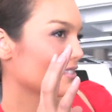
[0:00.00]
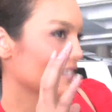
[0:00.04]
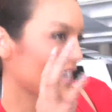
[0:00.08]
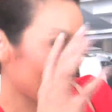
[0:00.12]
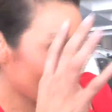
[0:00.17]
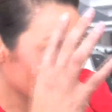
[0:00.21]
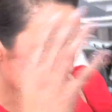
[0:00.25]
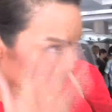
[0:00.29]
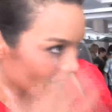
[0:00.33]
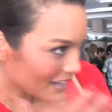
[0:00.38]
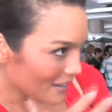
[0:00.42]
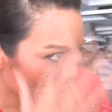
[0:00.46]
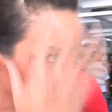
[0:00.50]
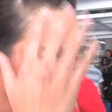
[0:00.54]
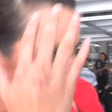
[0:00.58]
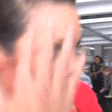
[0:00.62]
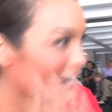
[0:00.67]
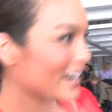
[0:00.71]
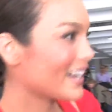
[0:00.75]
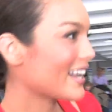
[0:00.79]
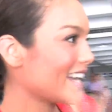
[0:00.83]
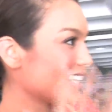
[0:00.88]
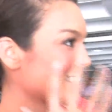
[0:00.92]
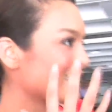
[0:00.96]
esta
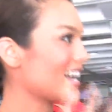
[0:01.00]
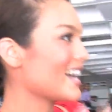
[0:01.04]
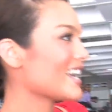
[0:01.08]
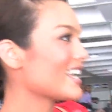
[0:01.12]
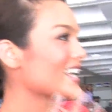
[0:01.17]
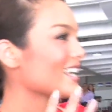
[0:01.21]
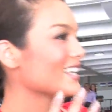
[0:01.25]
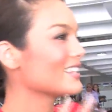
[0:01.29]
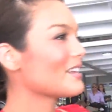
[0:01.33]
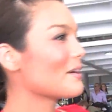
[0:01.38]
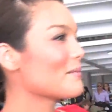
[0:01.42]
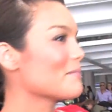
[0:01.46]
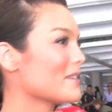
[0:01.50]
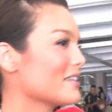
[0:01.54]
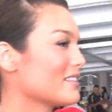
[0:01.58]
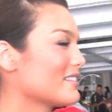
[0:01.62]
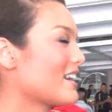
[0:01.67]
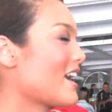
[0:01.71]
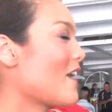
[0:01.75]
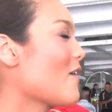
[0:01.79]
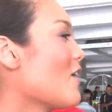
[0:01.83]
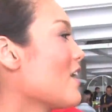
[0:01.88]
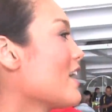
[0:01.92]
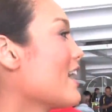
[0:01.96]
mujer que está aquí también
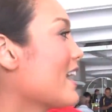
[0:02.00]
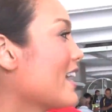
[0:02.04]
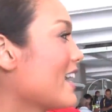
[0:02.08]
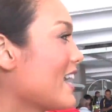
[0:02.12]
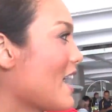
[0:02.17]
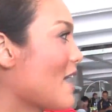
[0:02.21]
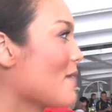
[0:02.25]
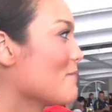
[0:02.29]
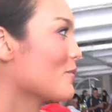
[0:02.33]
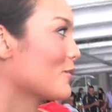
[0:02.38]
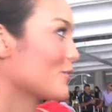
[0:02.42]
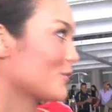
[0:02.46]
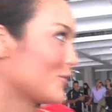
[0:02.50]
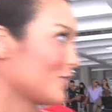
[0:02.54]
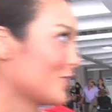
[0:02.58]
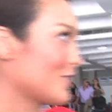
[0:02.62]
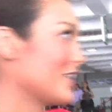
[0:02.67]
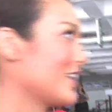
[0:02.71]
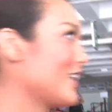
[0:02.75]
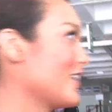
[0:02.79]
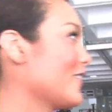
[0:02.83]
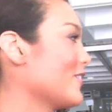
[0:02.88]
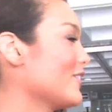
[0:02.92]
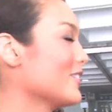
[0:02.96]
trajo alegría a Puerto
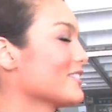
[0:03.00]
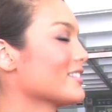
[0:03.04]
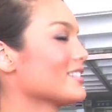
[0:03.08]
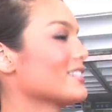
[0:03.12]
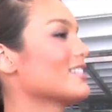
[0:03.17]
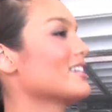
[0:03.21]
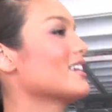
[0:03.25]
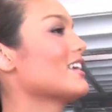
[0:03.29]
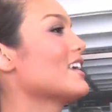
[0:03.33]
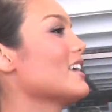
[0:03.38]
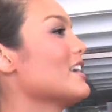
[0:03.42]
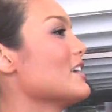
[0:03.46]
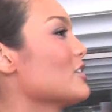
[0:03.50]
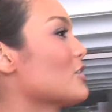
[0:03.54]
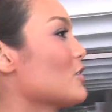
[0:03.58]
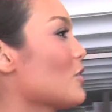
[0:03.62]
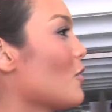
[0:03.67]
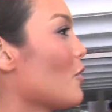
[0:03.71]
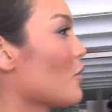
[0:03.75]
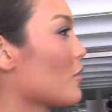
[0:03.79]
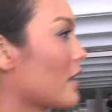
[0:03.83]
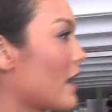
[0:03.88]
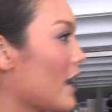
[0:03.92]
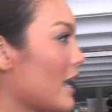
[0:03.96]
Rico y
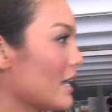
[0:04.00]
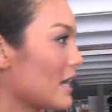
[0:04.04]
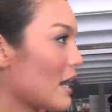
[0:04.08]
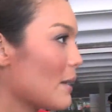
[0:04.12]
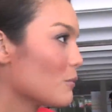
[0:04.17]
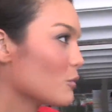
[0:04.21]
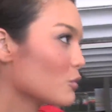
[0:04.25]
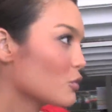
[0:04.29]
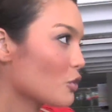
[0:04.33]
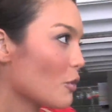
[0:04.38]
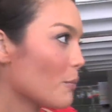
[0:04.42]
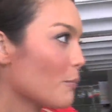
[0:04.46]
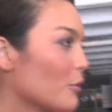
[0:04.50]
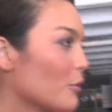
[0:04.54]
hizo reír a muchos